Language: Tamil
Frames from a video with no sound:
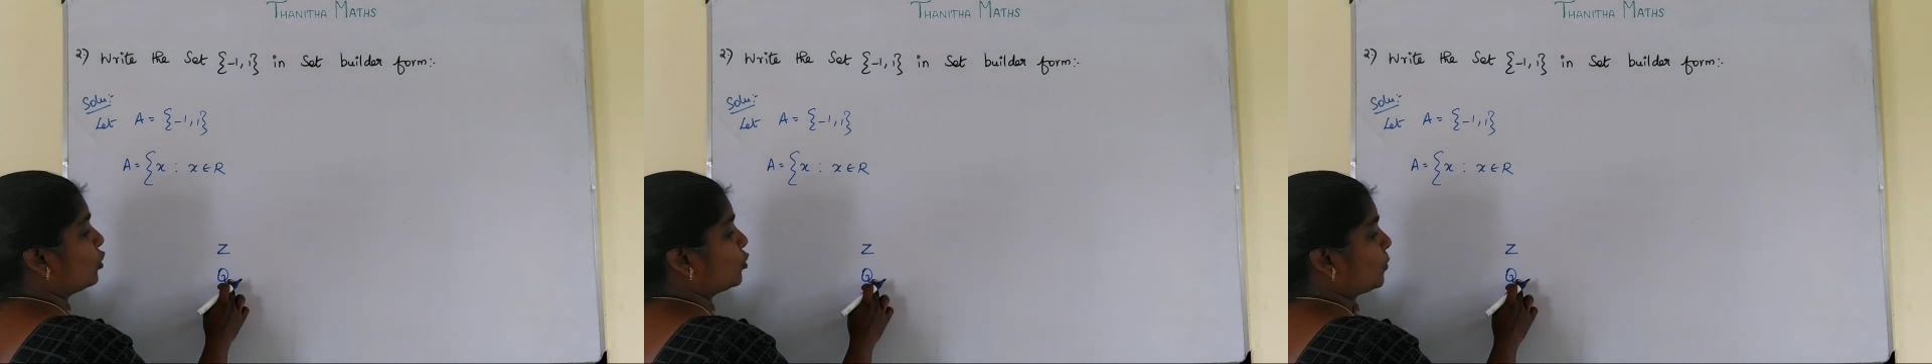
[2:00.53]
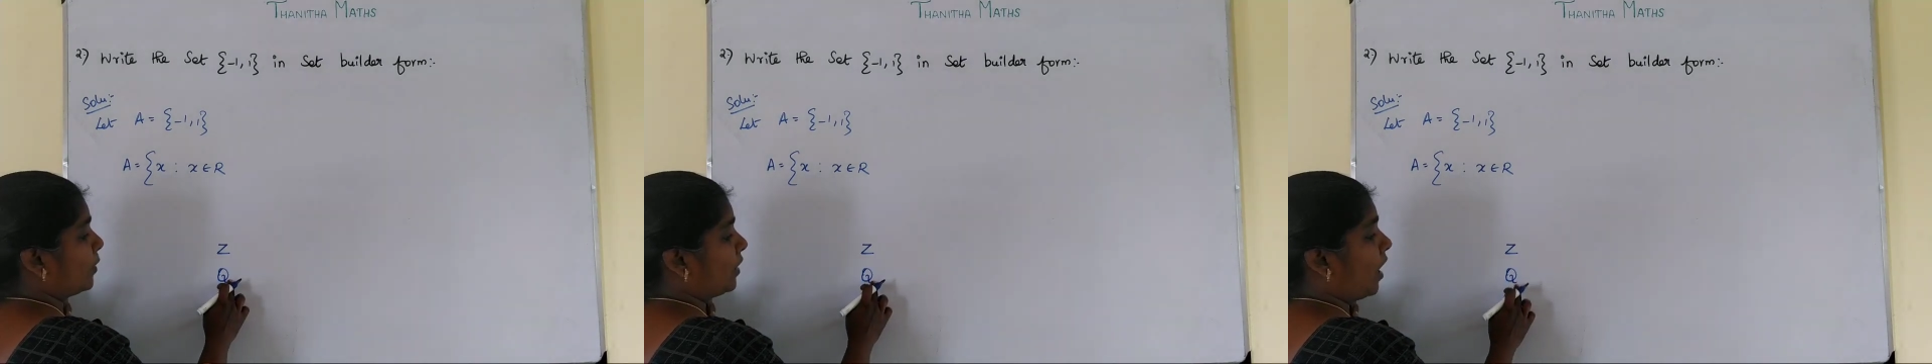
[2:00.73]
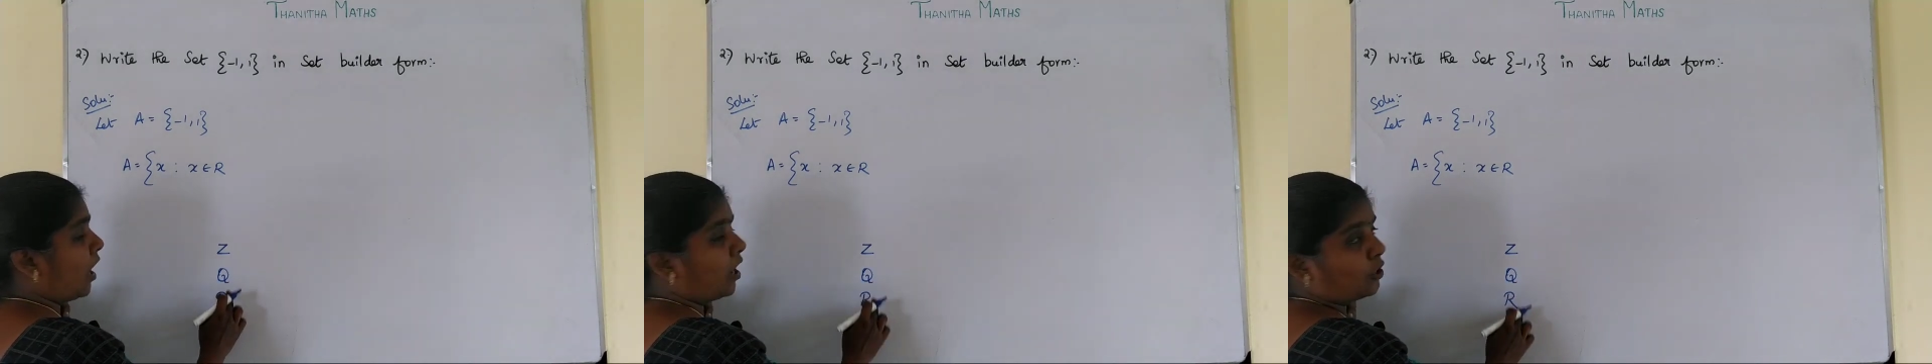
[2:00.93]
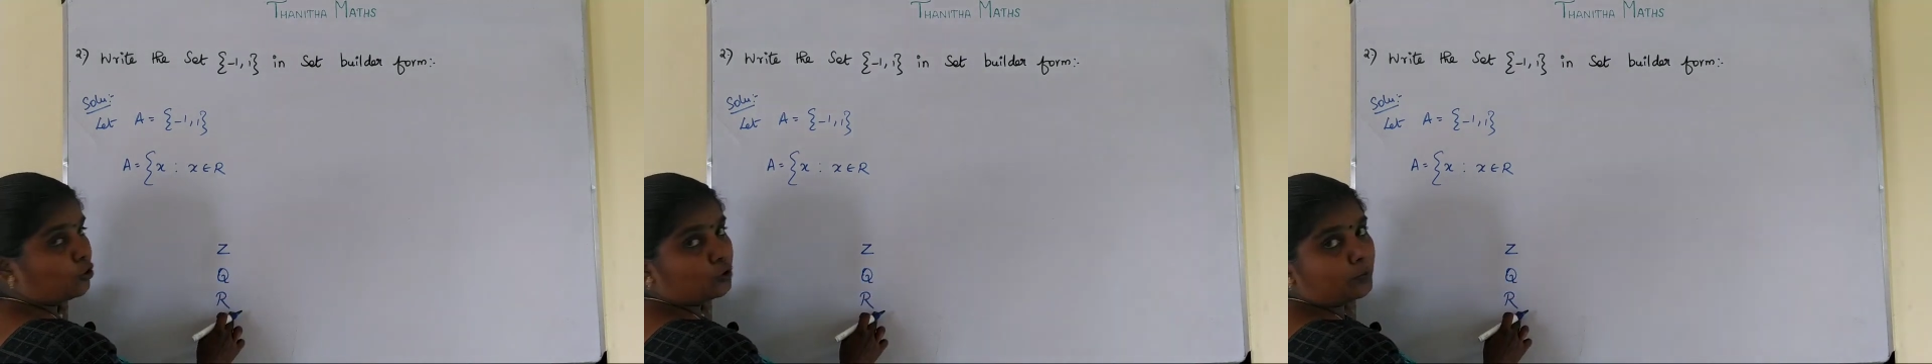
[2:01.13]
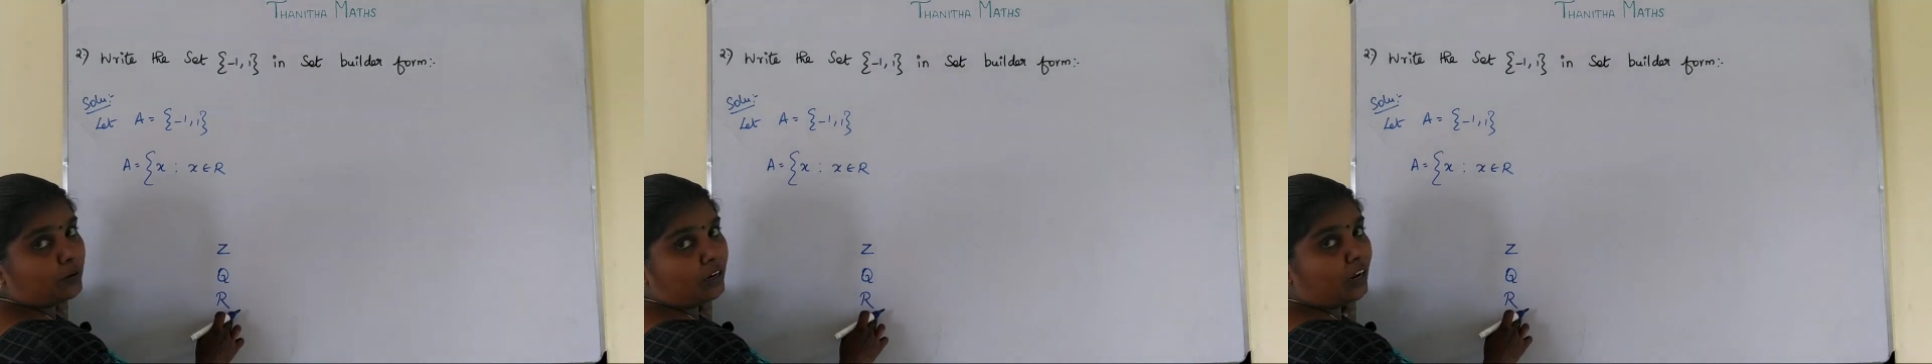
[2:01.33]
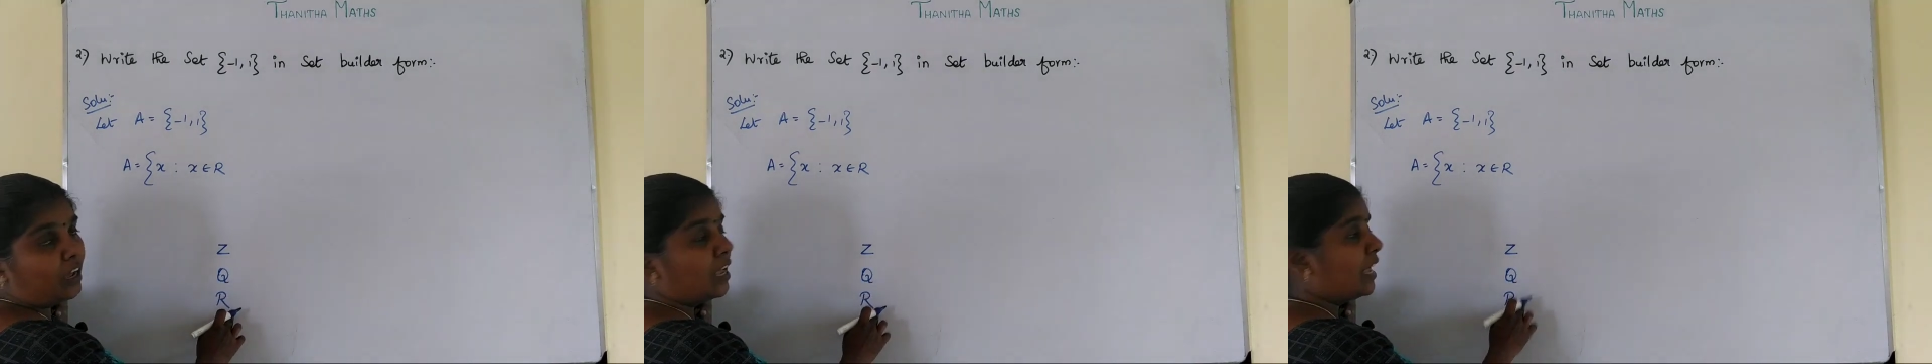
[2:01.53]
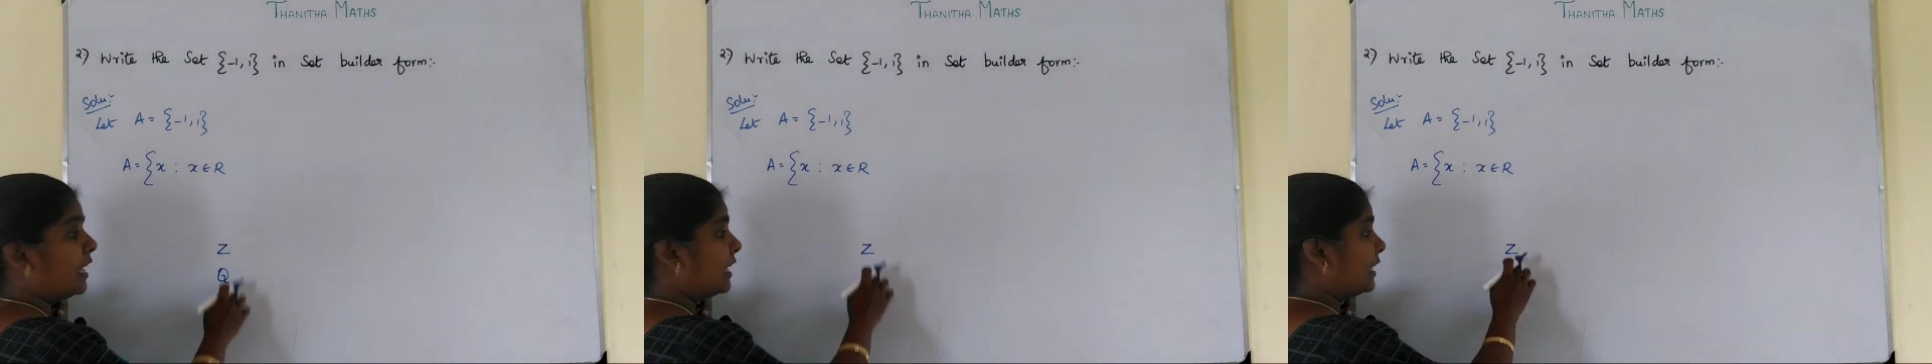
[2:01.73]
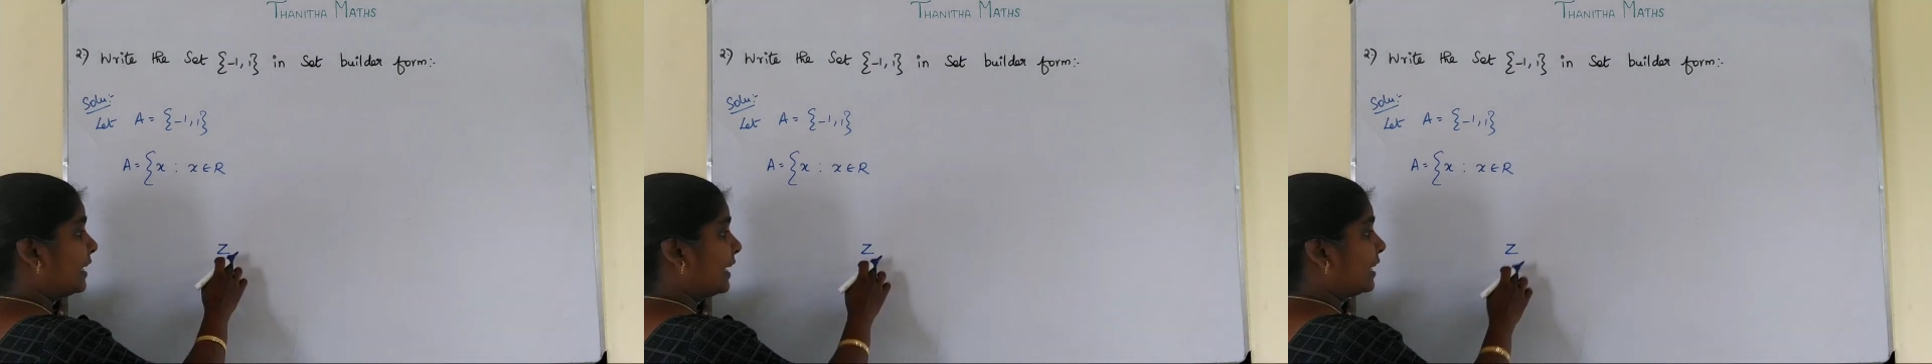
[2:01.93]
யூஸ் பண்ணலாம் ஆர் யூஸ் பண்ணலாம்
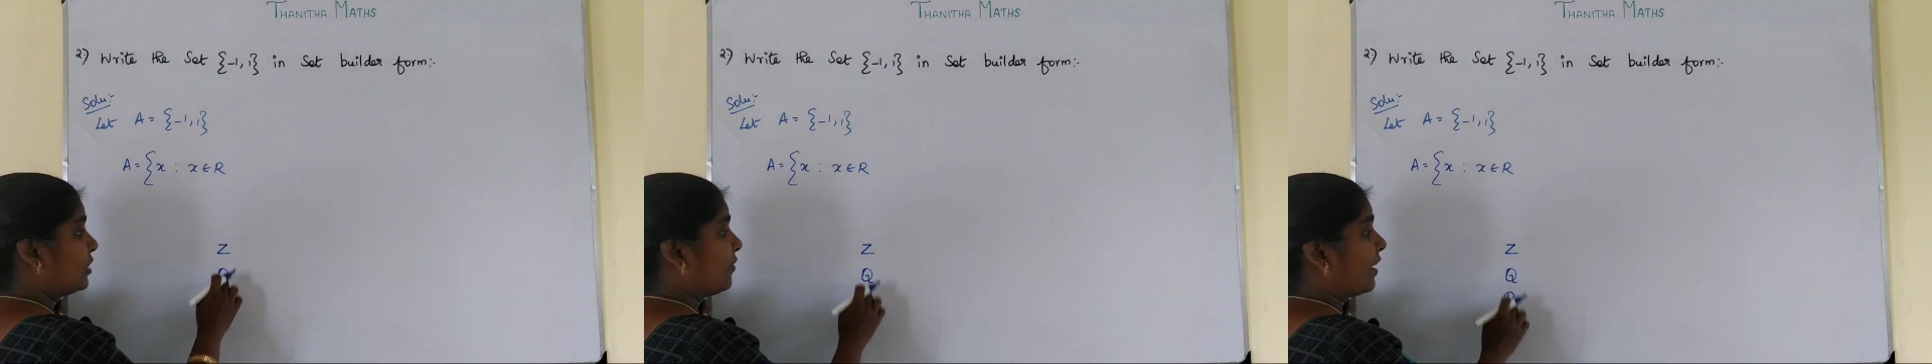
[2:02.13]
இதில் எது